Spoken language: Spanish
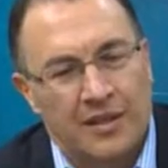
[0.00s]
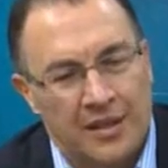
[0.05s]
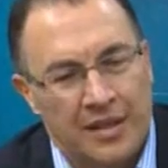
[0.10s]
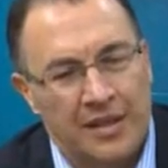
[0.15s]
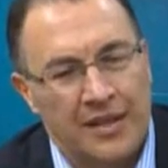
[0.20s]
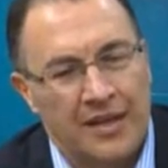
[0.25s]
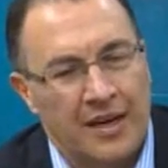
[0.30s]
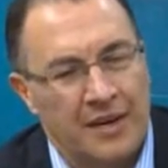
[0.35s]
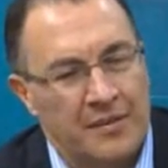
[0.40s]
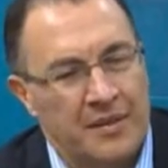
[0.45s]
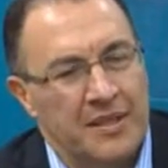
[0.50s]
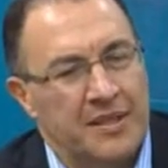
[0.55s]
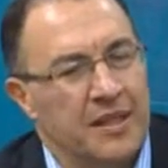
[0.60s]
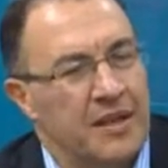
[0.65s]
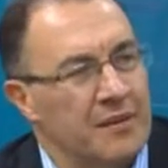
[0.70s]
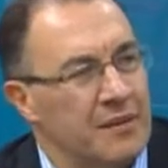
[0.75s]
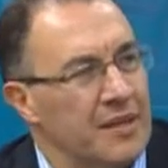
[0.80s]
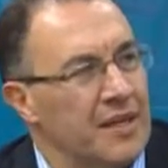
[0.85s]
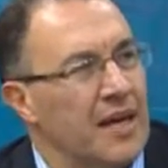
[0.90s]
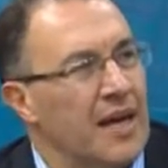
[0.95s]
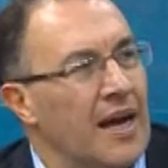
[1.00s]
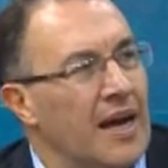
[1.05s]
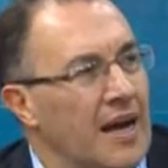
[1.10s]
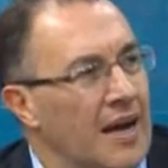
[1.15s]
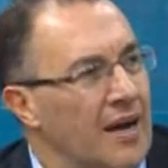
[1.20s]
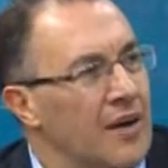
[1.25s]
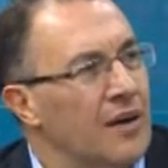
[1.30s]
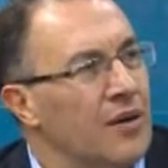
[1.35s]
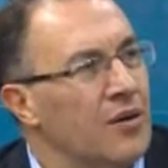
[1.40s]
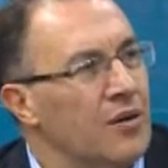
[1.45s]
Y realmente
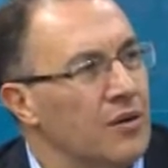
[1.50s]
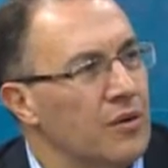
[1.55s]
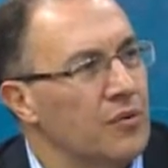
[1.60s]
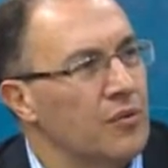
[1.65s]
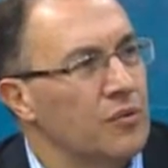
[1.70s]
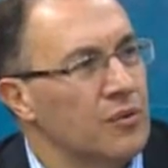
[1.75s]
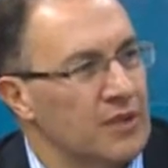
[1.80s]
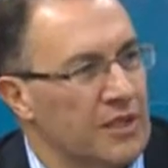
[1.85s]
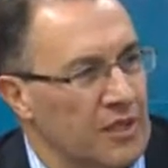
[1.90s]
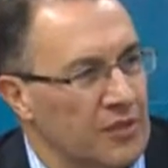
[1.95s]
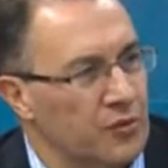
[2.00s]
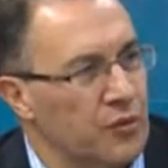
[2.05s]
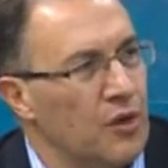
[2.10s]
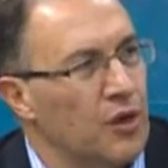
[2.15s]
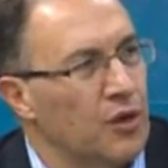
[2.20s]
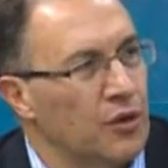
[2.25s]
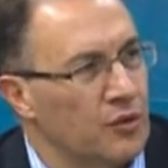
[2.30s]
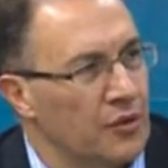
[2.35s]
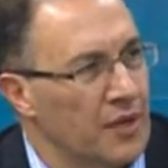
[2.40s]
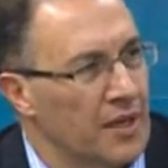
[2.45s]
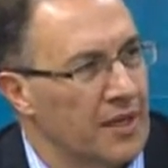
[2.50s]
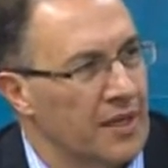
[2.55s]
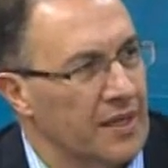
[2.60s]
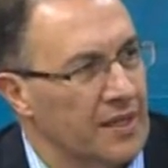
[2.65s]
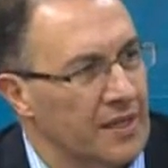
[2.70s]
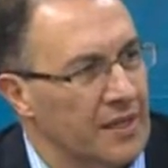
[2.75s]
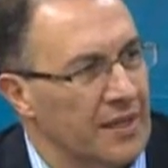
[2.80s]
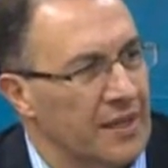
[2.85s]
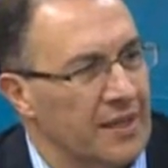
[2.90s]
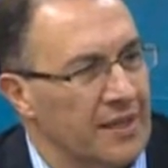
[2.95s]
había un trasfondo
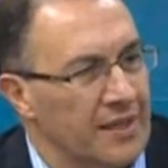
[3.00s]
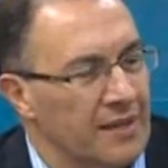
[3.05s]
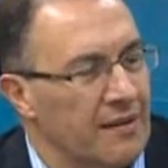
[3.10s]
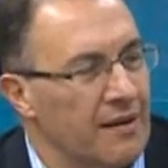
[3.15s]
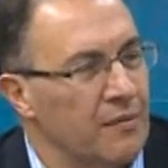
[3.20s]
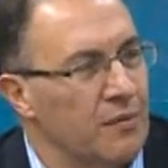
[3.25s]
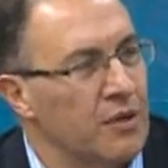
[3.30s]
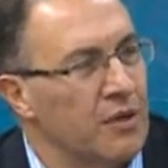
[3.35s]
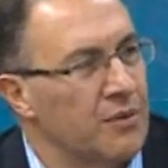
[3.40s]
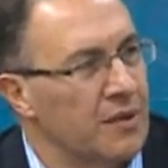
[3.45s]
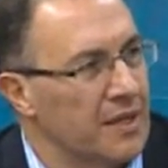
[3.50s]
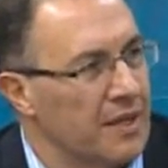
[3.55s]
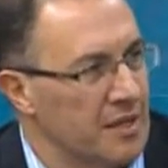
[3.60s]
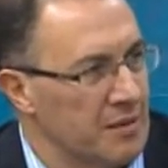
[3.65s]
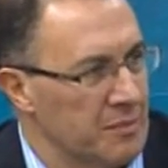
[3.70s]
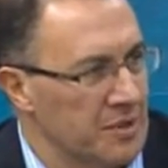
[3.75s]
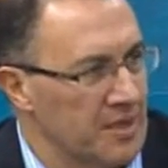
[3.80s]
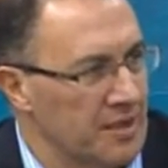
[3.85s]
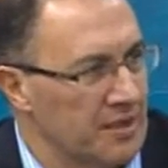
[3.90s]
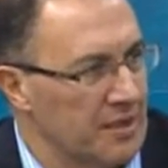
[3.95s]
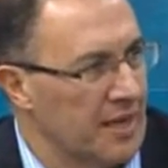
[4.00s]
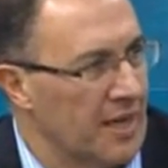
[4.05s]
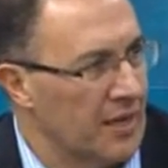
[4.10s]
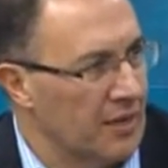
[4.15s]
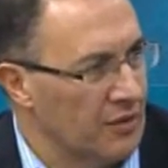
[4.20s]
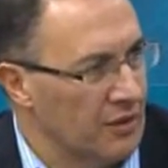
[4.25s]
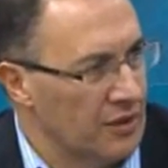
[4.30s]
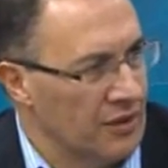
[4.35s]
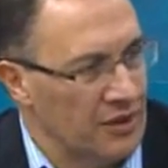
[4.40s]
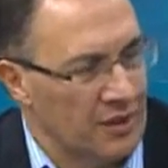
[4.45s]
ahí, estaba muy bien
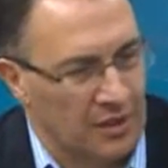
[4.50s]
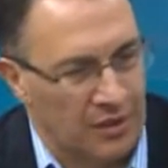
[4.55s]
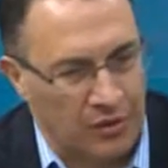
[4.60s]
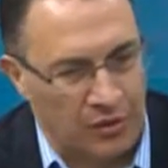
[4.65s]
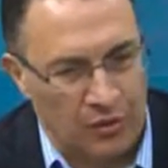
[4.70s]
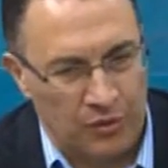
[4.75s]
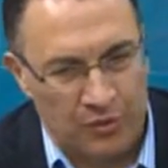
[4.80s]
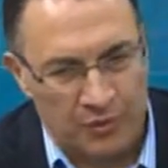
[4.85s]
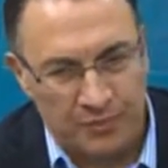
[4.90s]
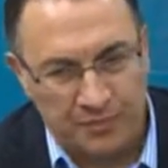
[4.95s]
administrado el club